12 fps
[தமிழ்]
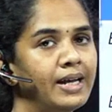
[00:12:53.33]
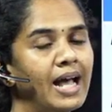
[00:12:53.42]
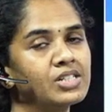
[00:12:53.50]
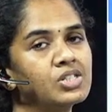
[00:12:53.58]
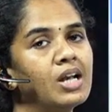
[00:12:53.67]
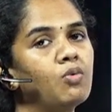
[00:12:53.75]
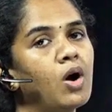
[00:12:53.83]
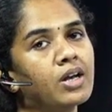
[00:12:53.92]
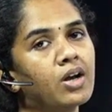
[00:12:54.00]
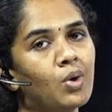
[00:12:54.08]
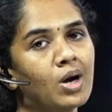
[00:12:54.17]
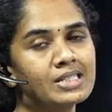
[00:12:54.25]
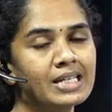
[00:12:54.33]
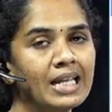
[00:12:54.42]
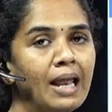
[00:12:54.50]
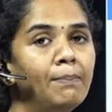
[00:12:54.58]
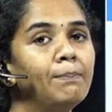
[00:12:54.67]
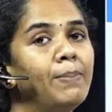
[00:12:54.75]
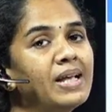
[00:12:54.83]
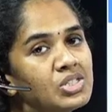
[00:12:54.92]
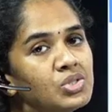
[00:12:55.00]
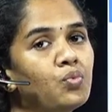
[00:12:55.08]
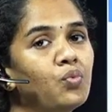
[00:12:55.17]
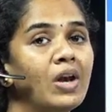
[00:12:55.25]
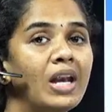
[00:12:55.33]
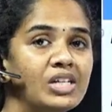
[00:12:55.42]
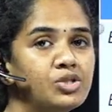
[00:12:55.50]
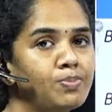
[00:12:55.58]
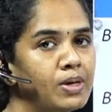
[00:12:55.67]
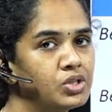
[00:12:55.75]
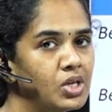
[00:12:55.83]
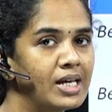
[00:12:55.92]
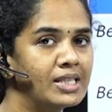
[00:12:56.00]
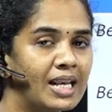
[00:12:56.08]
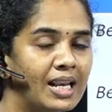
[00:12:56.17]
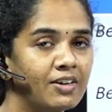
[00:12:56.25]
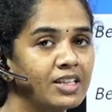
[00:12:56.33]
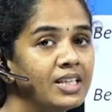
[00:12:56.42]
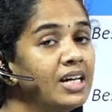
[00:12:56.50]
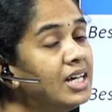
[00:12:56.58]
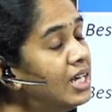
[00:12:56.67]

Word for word: நேஷனல் வாட்டர் அவார்ட்ஸ் கீழே பெஸ்ட் வில்லேஜ் பஞ்சாயத்தில் வந்து